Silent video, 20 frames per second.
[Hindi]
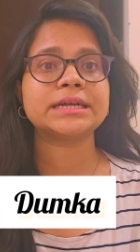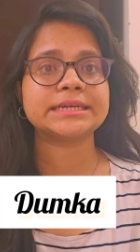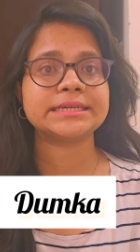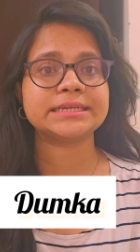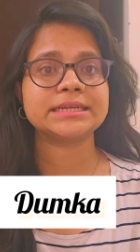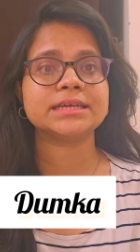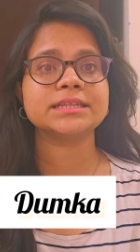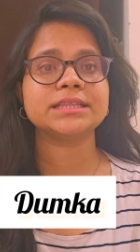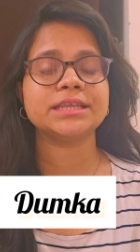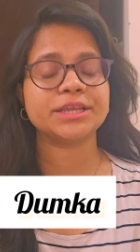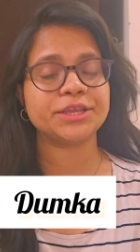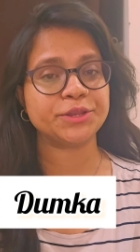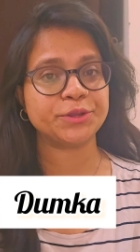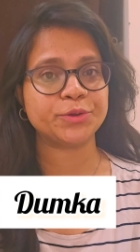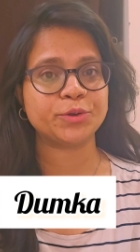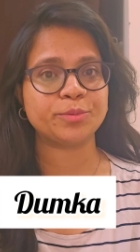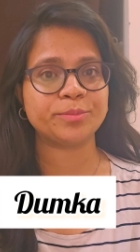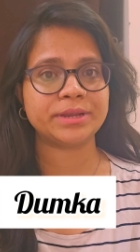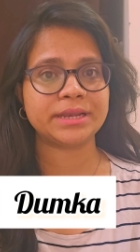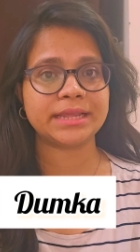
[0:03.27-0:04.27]
घटना देखने
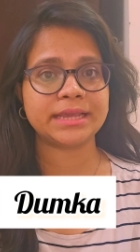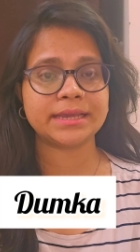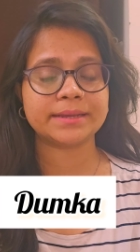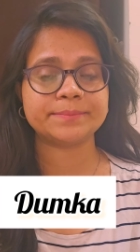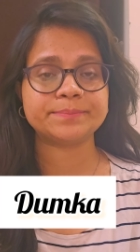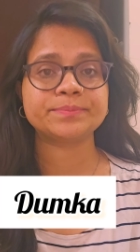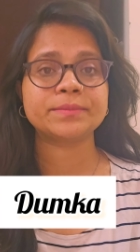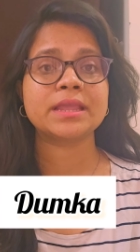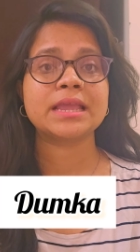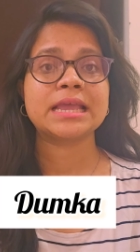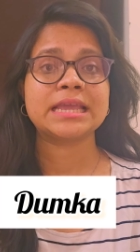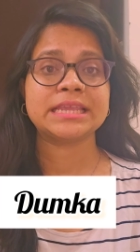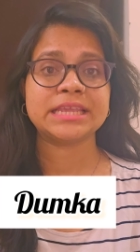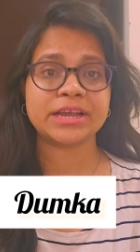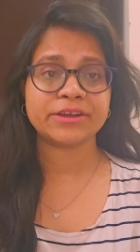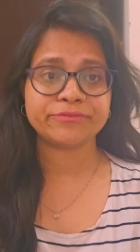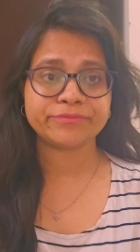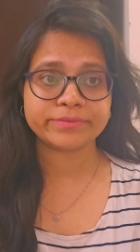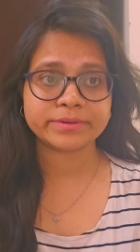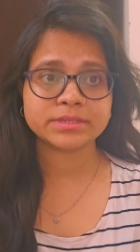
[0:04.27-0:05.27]
को मिली है
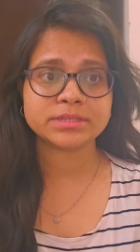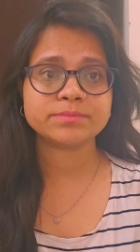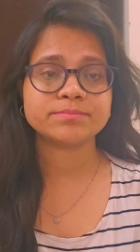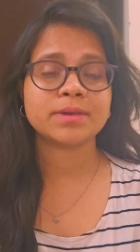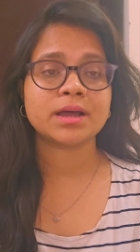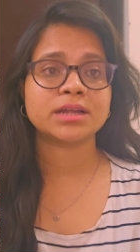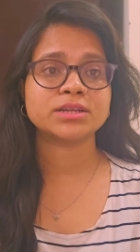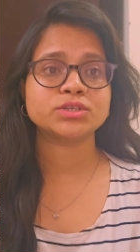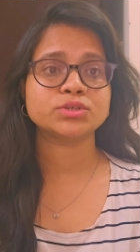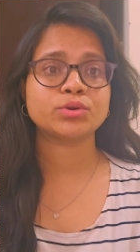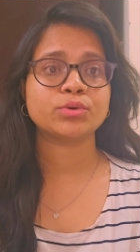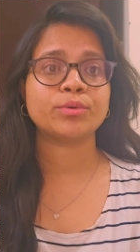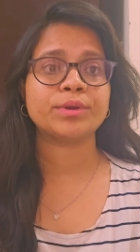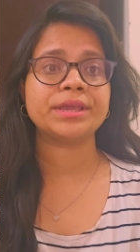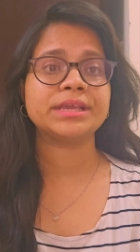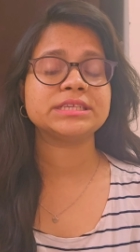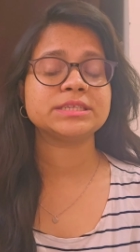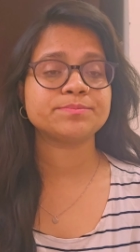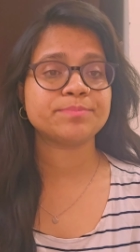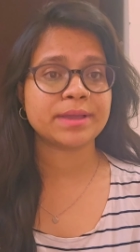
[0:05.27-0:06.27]
यहाँ फर्स्ट मार्च को
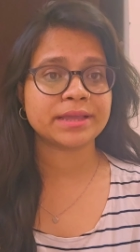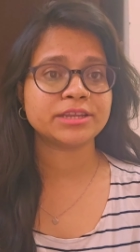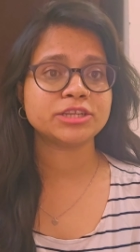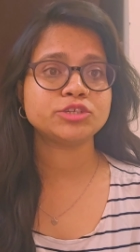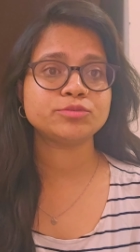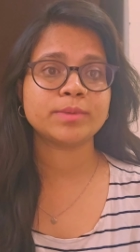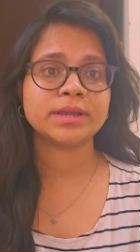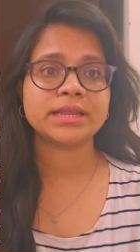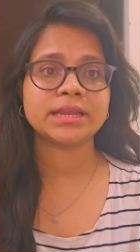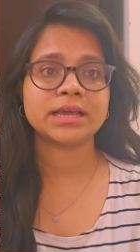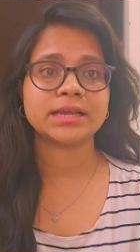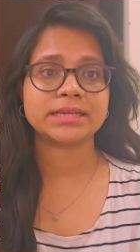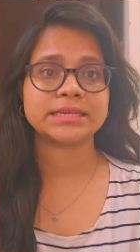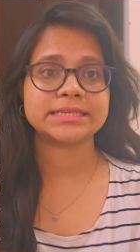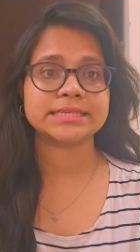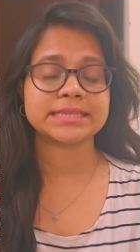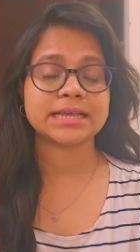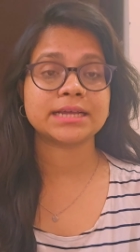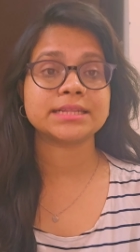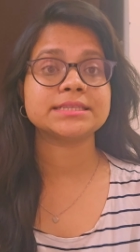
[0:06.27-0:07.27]
एक स्पेनिश महिला के
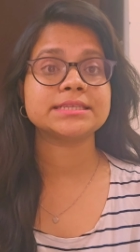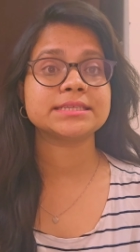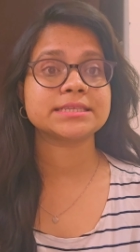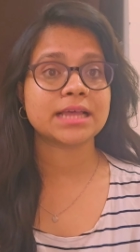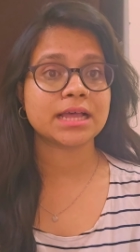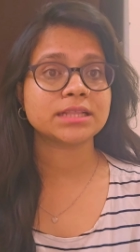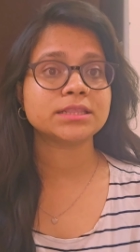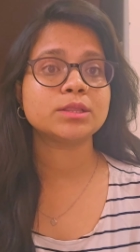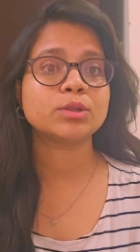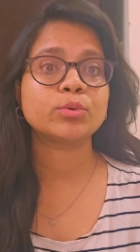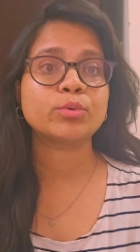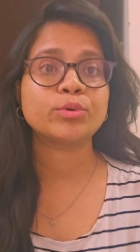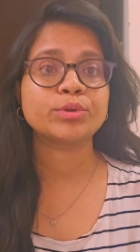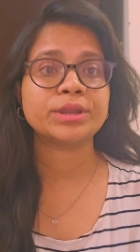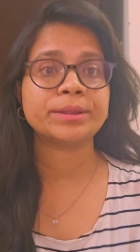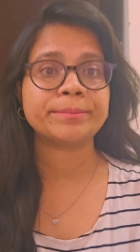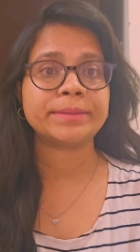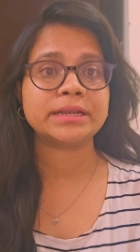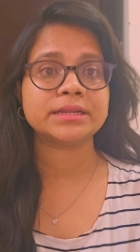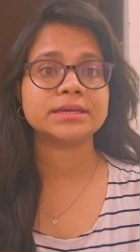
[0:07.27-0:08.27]
साथ सात लोगों
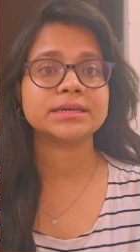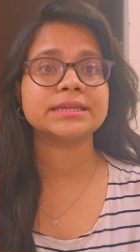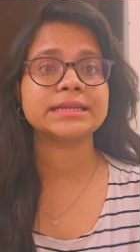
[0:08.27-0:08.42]
ने मिलकर